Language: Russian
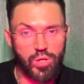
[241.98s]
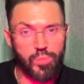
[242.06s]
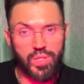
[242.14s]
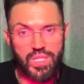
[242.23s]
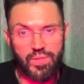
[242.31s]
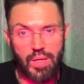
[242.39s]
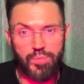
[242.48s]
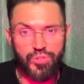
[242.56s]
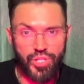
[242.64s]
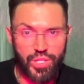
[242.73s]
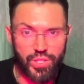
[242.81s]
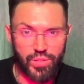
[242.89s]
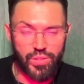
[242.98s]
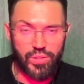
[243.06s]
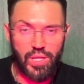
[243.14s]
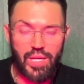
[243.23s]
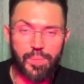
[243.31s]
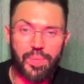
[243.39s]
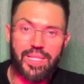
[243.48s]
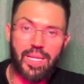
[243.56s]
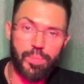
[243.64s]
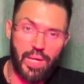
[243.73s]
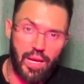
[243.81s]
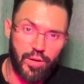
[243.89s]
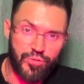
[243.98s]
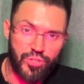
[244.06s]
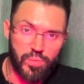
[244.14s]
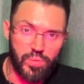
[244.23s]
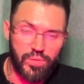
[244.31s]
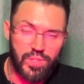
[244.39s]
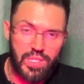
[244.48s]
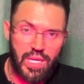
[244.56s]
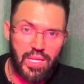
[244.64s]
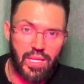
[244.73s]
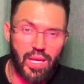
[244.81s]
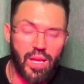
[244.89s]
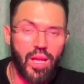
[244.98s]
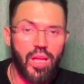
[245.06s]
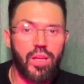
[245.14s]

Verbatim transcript: мы называем читинг или подкрепляющее поведение,